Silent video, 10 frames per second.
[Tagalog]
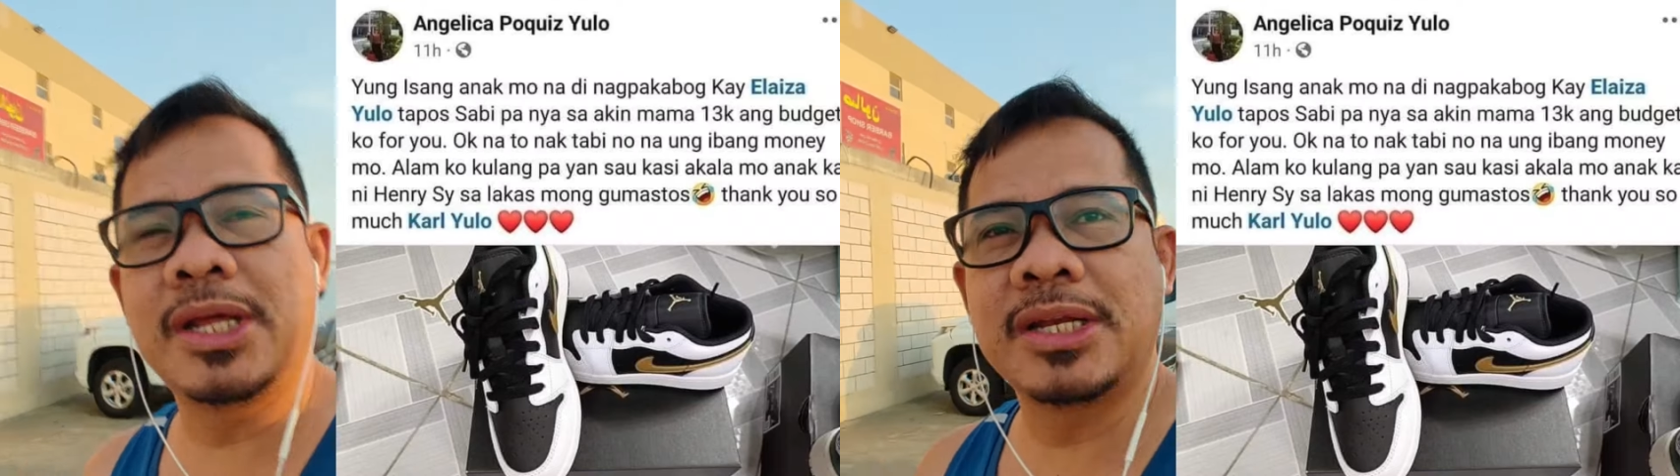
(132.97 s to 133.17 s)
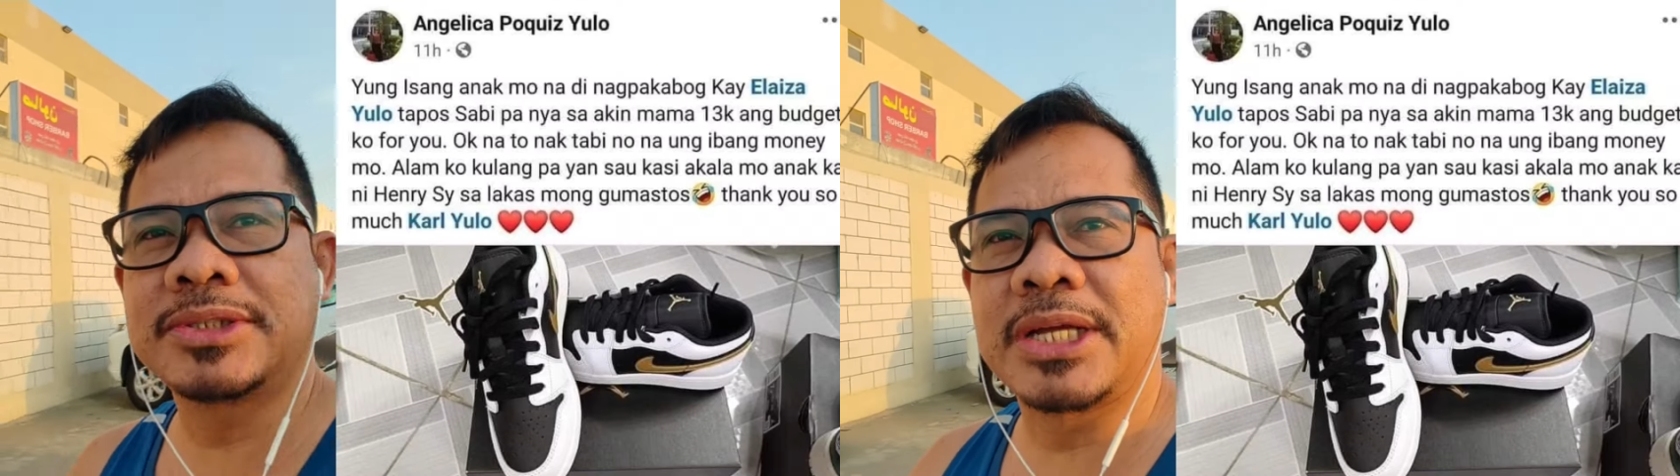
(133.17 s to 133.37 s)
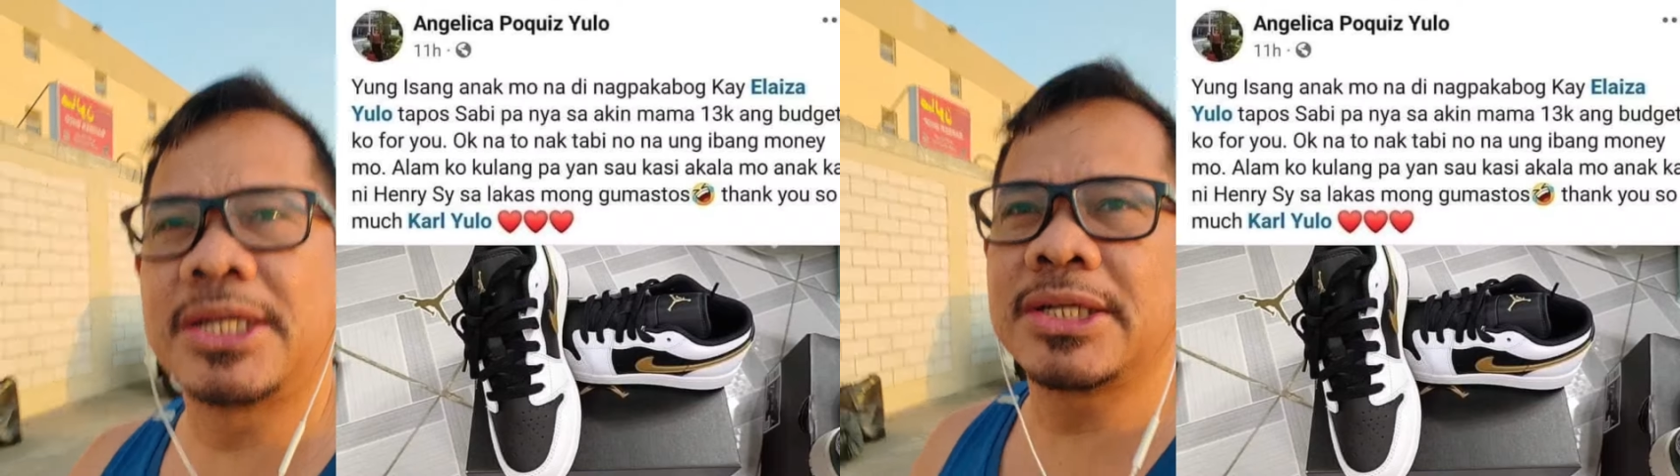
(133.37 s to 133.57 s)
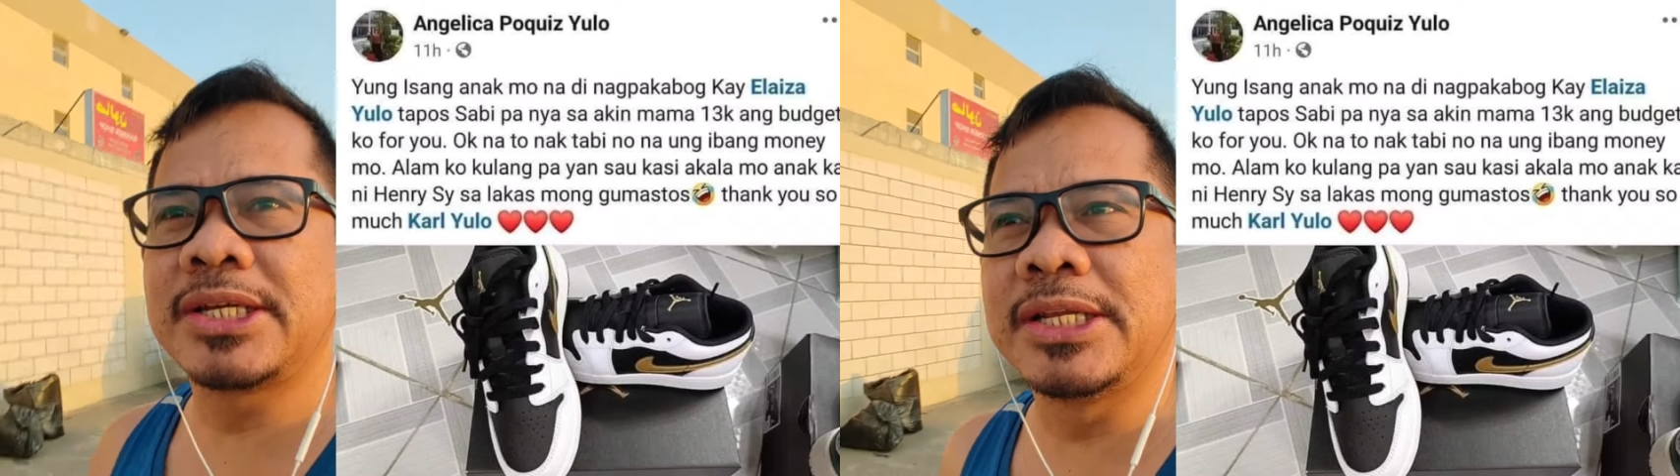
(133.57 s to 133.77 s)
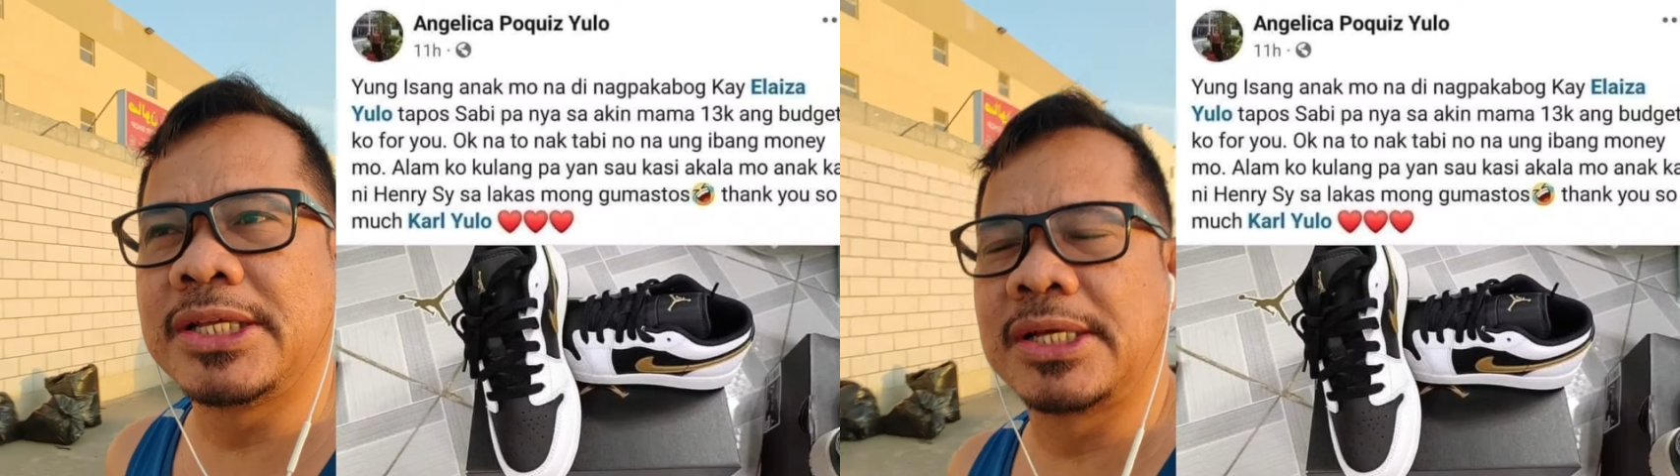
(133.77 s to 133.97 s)
wala na
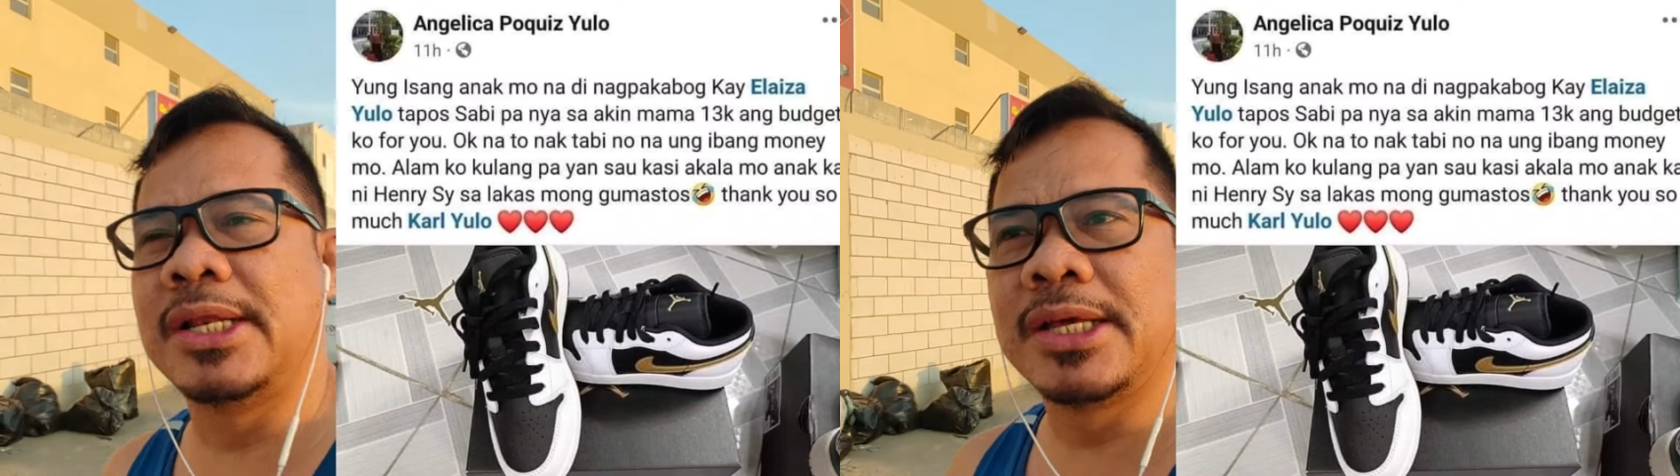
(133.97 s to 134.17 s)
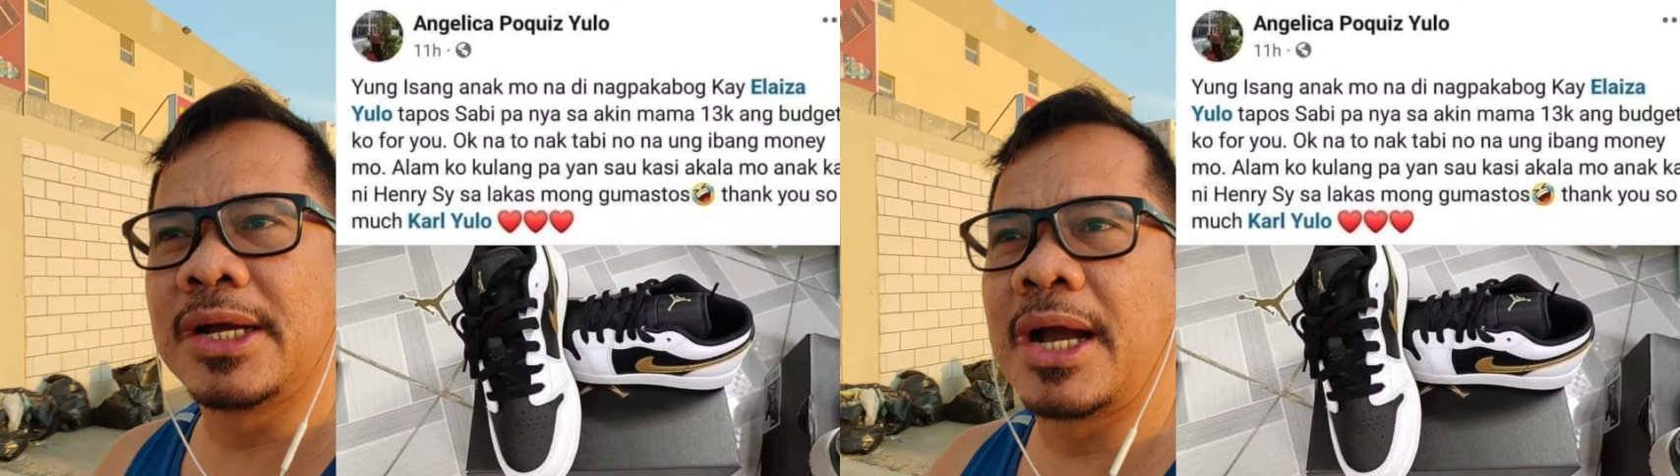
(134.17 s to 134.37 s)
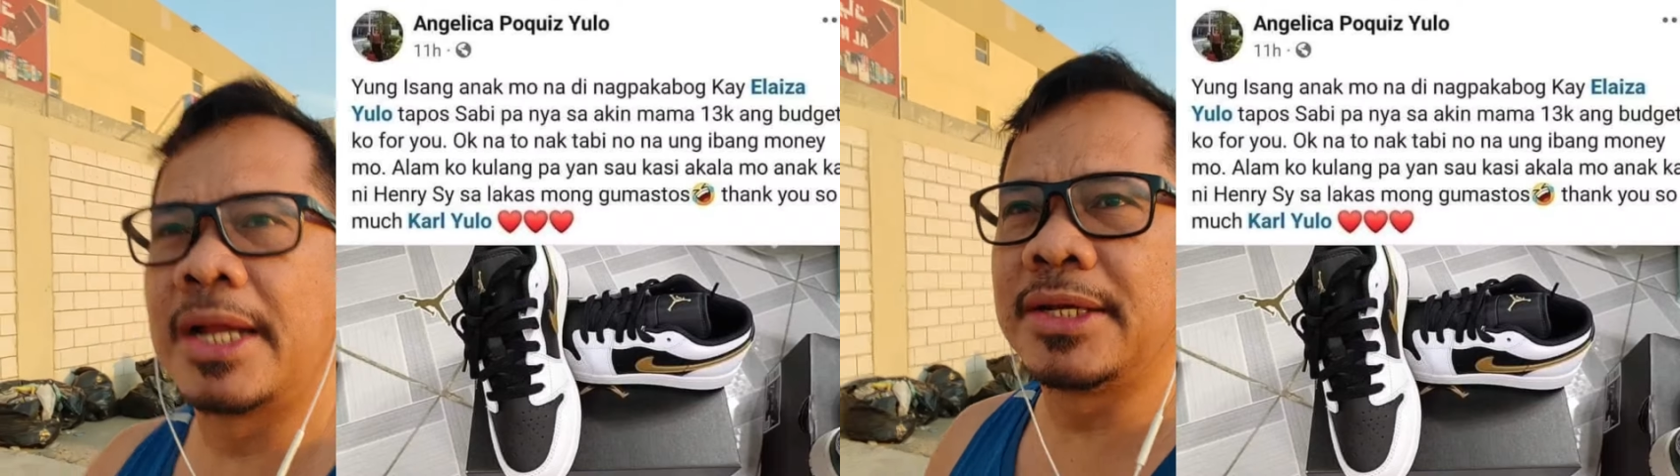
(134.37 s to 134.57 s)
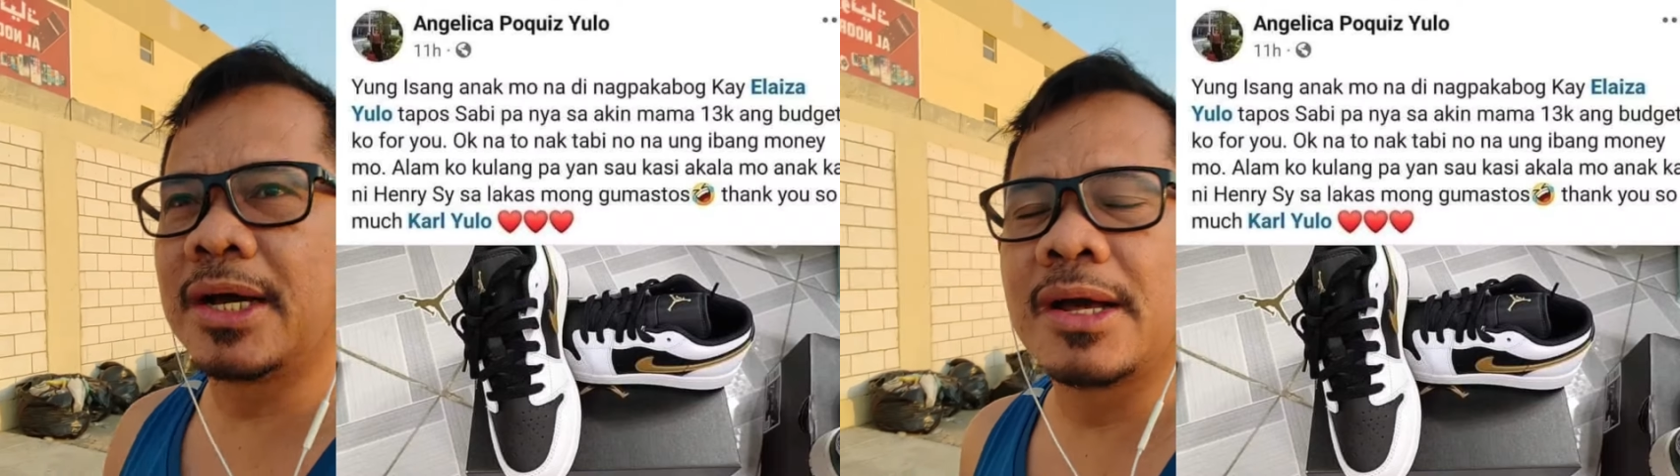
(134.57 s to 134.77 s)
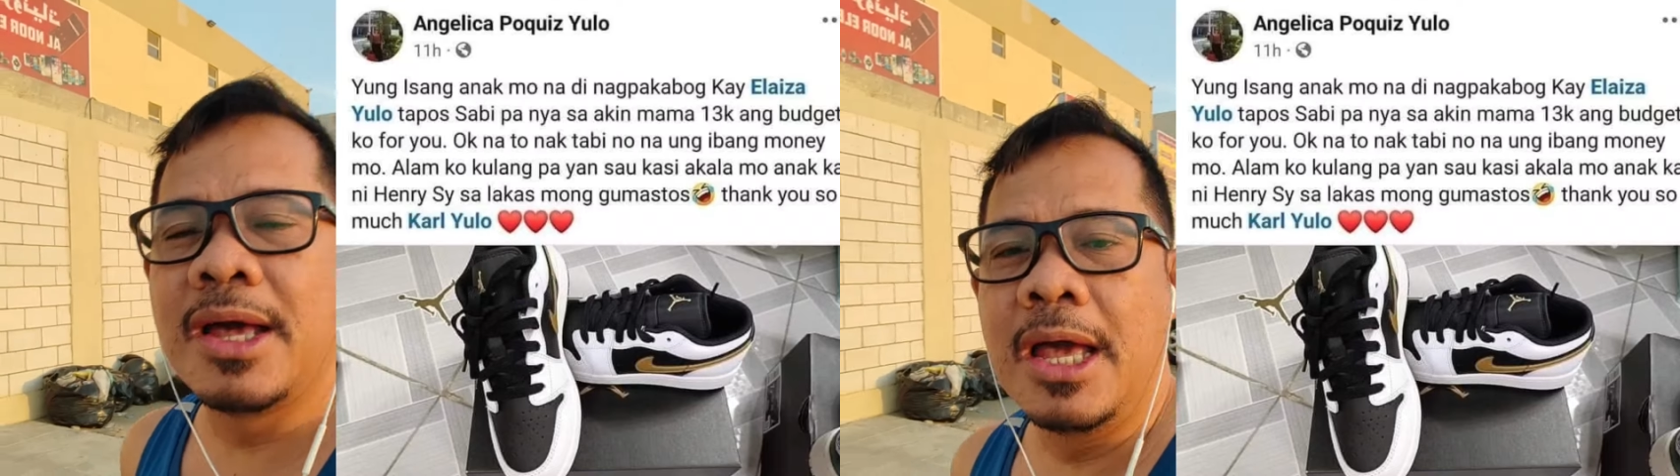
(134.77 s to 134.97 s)
sanang kinikiling ang
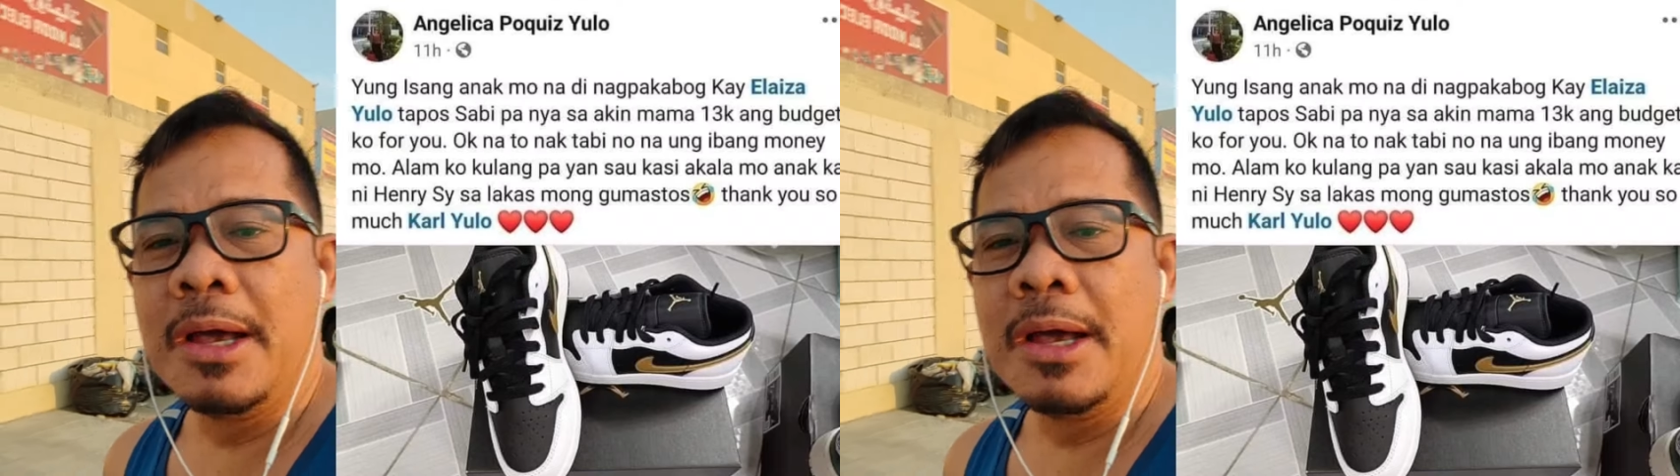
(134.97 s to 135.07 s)
anak.